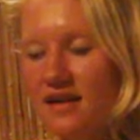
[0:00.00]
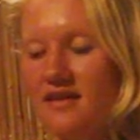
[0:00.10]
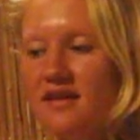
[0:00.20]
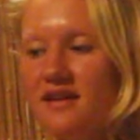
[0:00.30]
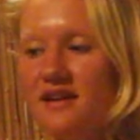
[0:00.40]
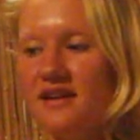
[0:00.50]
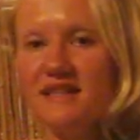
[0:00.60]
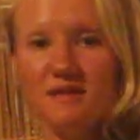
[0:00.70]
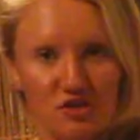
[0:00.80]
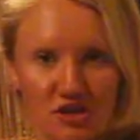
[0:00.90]
а,
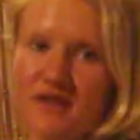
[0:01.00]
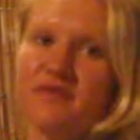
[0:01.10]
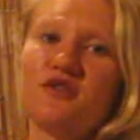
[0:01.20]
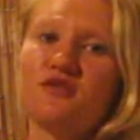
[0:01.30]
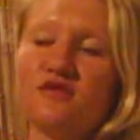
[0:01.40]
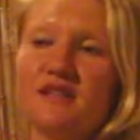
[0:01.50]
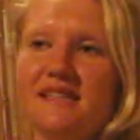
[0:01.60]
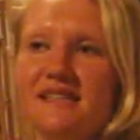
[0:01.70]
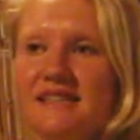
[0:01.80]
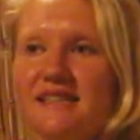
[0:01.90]
этому человеку
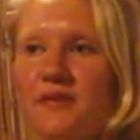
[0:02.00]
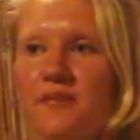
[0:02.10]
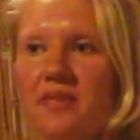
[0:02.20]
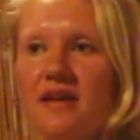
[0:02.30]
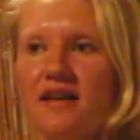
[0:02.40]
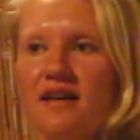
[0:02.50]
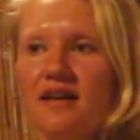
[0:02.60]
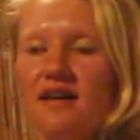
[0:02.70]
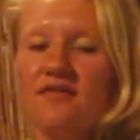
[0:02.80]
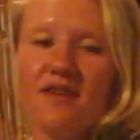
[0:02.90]
и
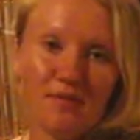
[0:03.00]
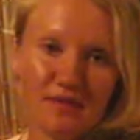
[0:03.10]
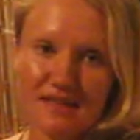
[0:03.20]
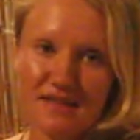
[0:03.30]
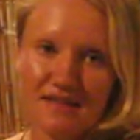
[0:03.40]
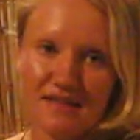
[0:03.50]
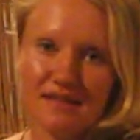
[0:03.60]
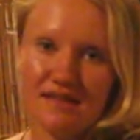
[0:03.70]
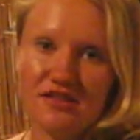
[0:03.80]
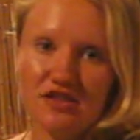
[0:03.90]
вам, дорогие
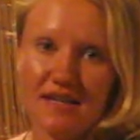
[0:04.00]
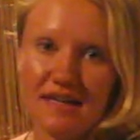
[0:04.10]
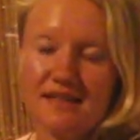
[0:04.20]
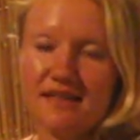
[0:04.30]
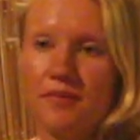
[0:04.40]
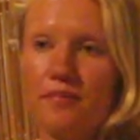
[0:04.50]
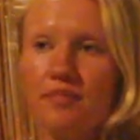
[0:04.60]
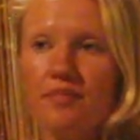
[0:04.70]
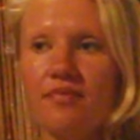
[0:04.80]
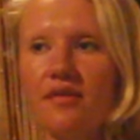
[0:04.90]
зрители, читатели,
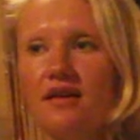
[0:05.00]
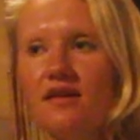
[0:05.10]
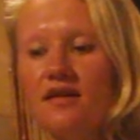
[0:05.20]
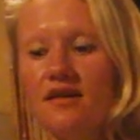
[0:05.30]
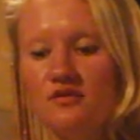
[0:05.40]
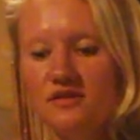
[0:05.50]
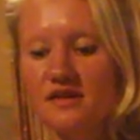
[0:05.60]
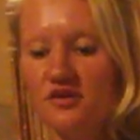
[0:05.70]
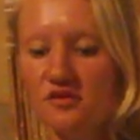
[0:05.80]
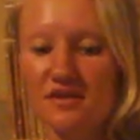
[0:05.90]
а, люди,
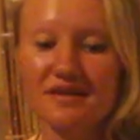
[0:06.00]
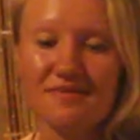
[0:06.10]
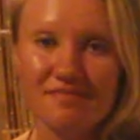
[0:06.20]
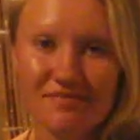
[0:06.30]
которые